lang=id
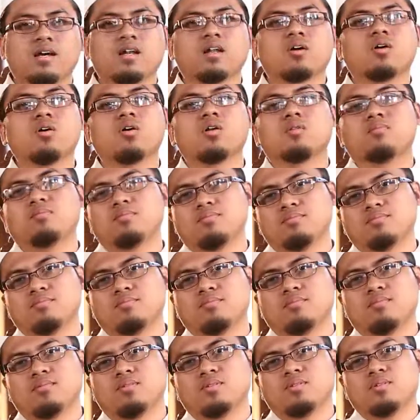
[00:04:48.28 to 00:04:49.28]
al-qalb.
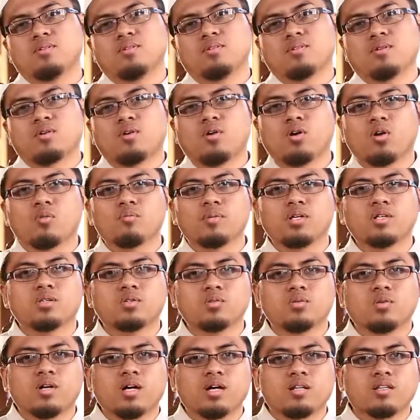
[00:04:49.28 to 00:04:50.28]
Qalb
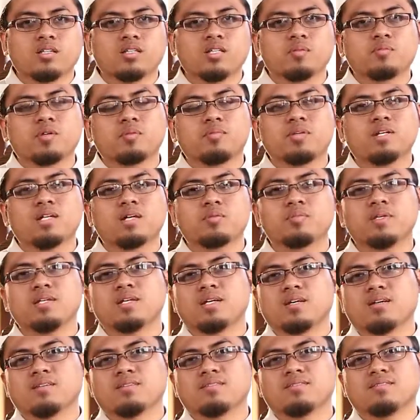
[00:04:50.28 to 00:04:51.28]
itu artinya
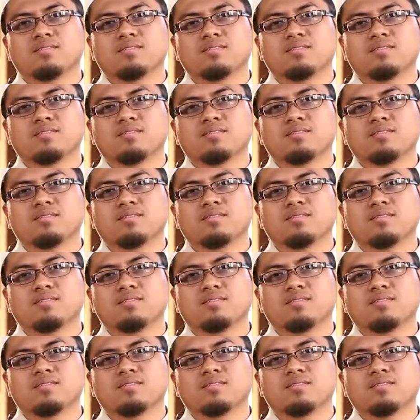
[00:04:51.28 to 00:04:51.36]
berpindah-pindah.